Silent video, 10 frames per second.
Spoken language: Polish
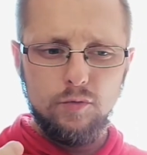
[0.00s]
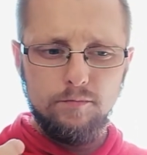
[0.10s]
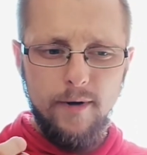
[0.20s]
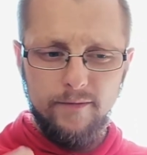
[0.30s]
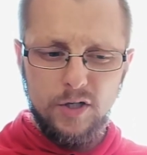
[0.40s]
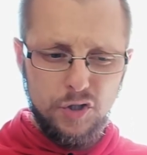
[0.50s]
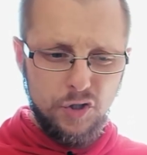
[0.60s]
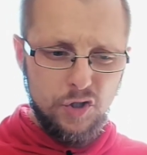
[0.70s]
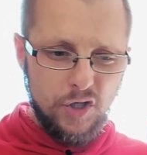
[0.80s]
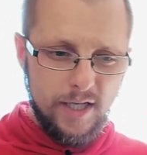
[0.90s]
mam
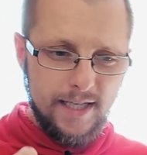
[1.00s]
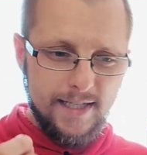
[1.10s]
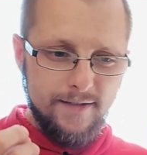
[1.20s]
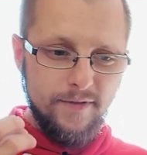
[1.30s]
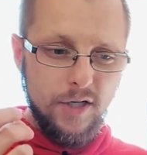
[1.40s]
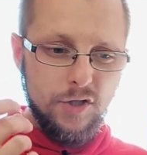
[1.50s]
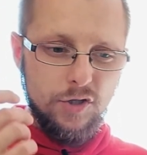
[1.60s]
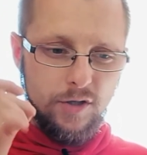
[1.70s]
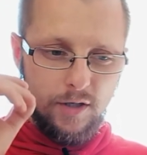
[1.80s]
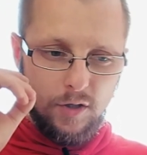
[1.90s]
wrażenie, że jest
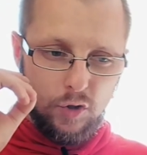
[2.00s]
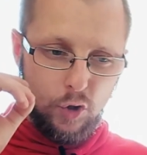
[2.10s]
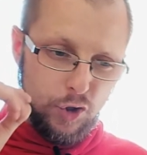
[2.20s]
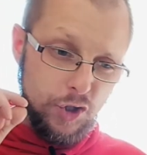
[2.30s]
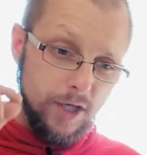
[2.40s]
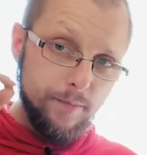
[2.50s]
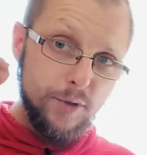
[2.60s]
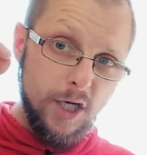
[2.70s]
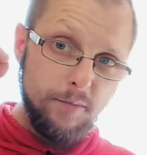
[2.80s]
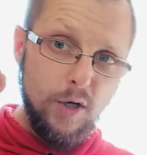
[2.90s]
wręcz troszeczkę
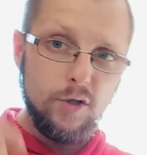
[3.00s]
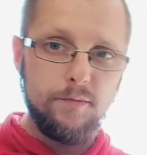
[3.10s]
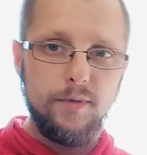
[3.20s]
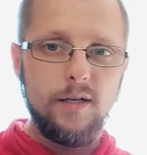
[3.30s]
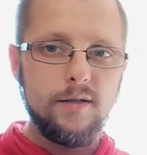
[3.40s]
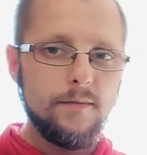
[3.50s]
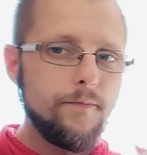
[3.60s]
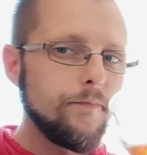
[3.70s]
przechmielony pils.